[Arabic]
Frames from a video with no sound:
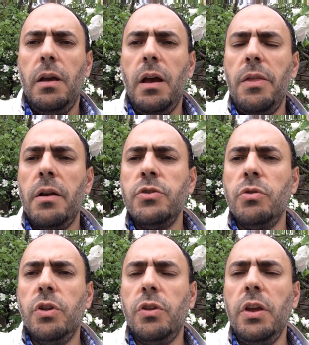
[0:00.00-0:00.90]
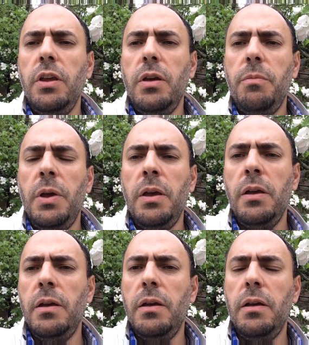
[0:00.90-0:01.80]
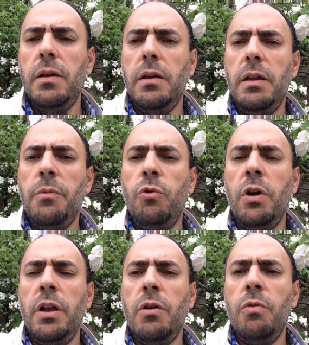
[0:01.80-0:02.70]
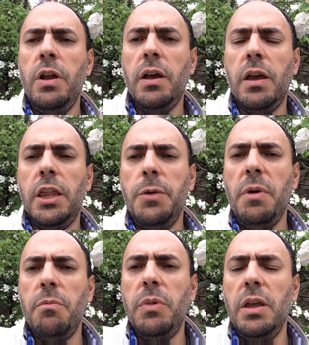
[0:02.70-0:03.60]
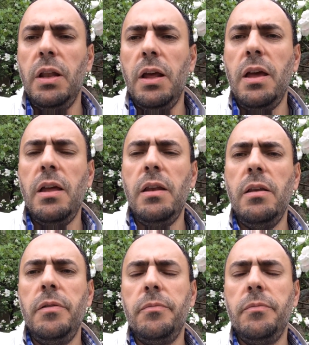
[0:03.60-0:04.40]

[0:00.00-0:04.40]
هذا الرجل الطيب يبدو أن هناك اهتمام به الآن